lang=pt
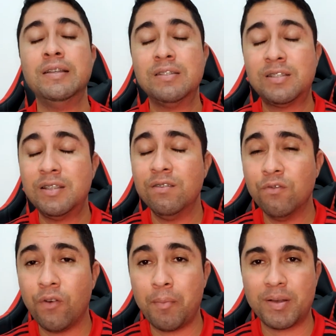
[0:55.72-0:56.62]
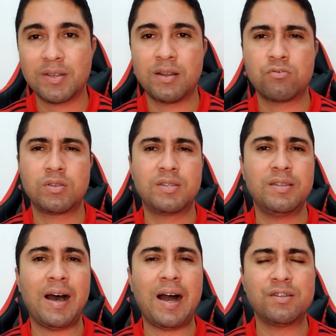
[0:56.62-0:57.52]
Se não vai passar na sua
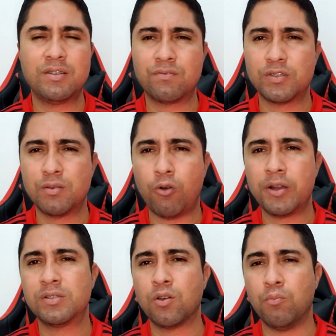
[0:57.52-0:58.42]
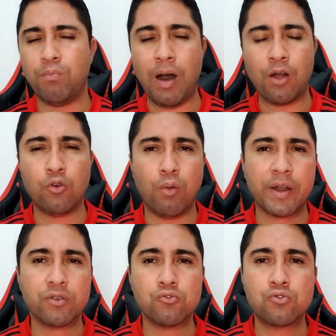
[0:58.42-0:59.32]
cidade, né, se você mora em São Paulo ou
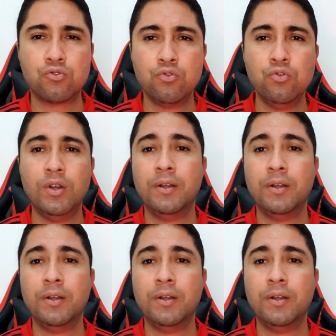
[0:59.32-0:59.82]
mora no Sul,